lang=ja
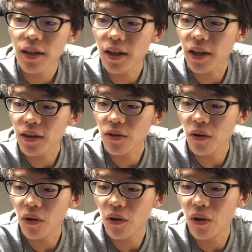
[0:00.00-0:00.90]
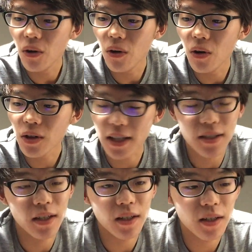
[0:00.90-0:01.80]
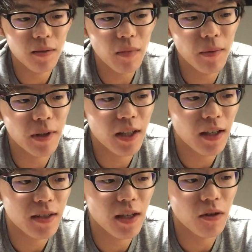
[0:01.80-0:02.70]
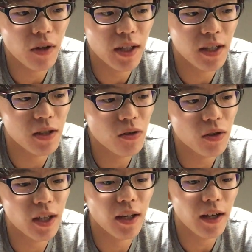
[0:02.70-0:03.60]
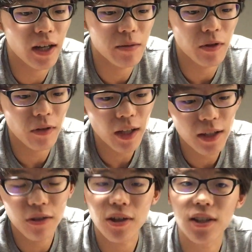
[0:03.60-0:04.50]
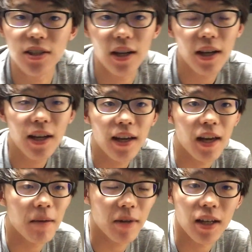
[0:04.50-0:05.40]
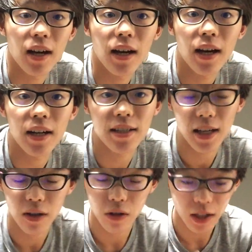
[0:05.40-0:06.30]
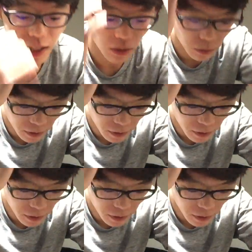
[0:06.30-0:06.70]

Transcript: えー、っと、助け、まあ、またサスケとかイタチの戦いが始まるのかなっていう感じで、えー、また明日読んでいきたいと思